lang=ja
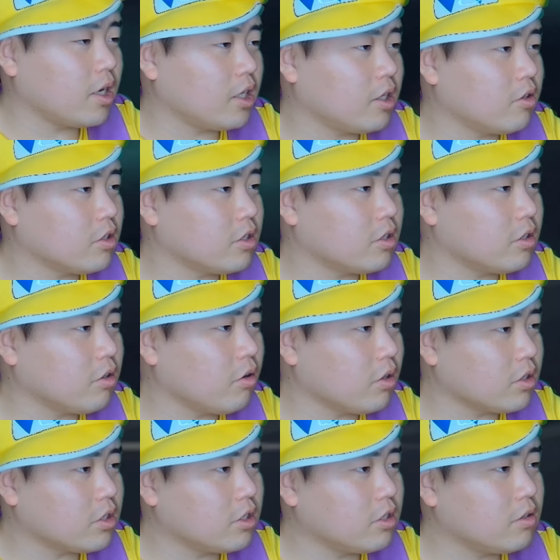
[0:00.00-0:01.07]
りをする
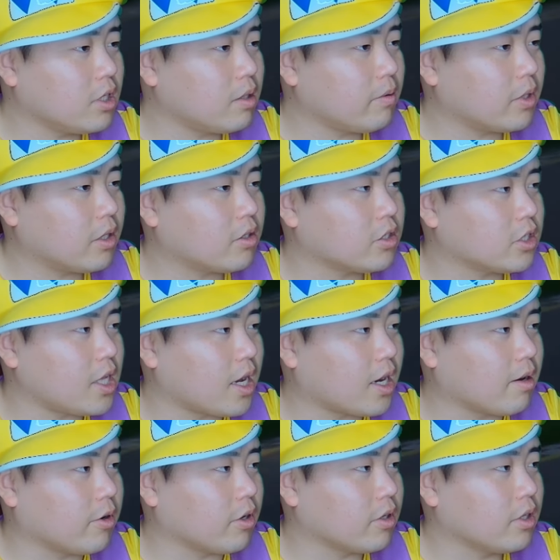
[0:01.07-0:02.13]
と強い相手も出る。スター
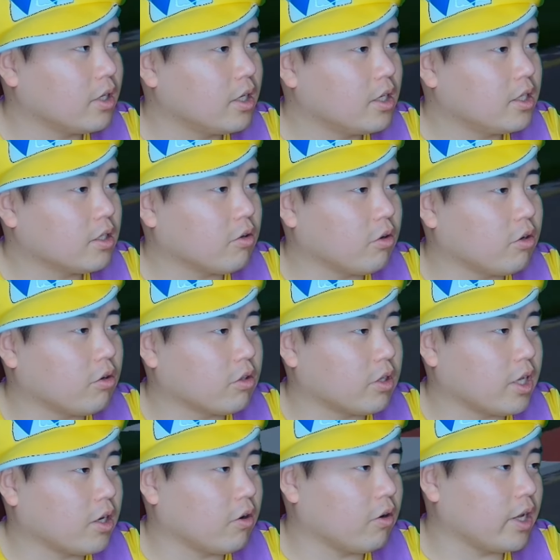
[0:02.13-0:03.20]
かも。こういうこと
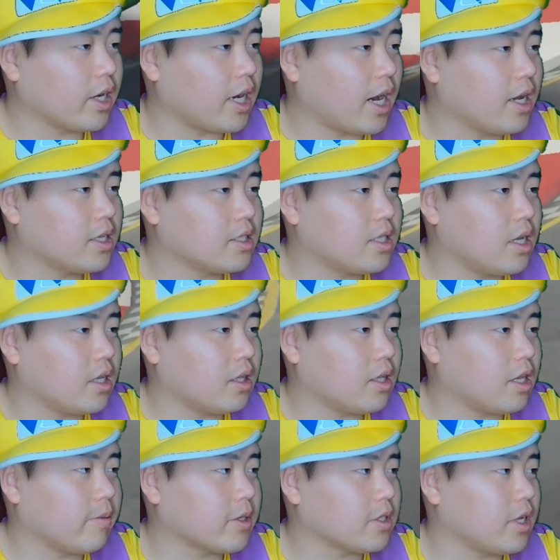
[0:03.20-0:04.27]
ね。これ完成って
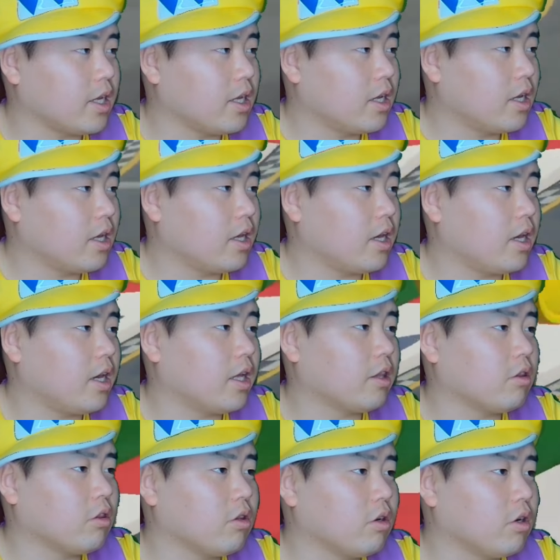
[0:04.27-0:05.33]
言いますね。
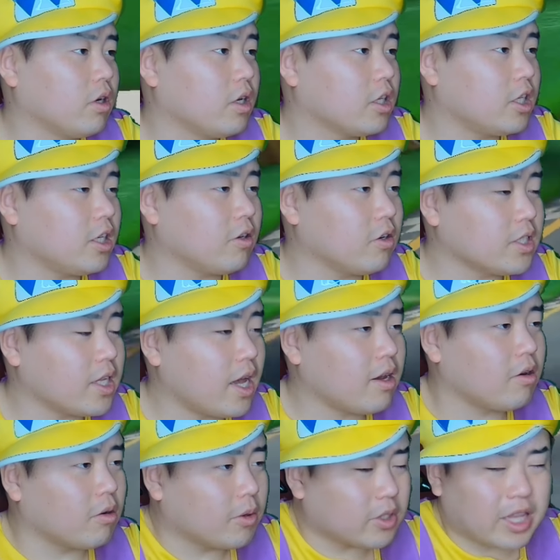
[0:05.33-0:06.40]
えー、っと、木野
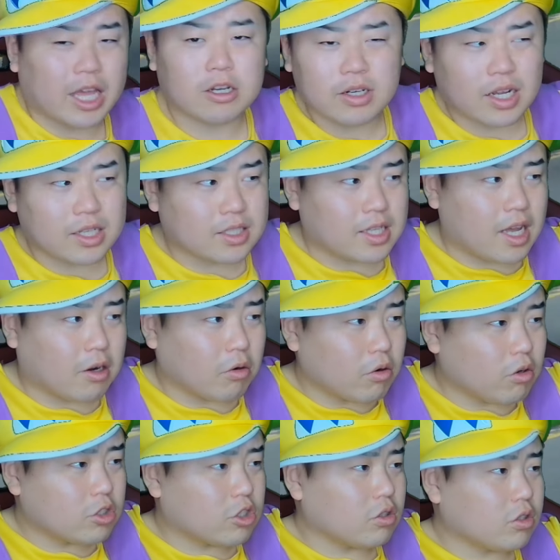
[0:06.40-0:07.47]
さん表、裏スター。こ
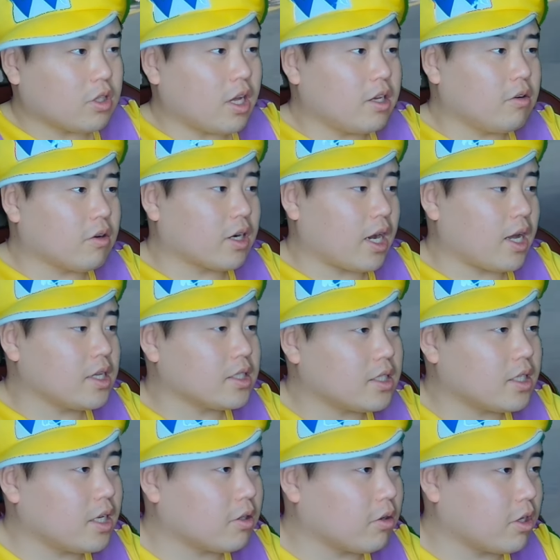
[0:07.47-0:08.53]
の状態を完
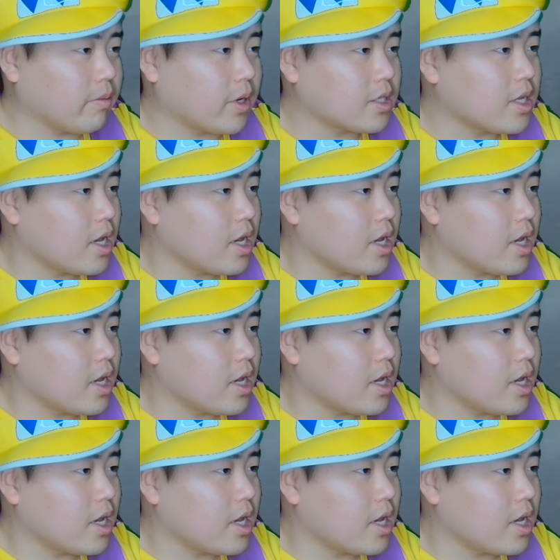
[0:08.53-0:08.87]
成と言います。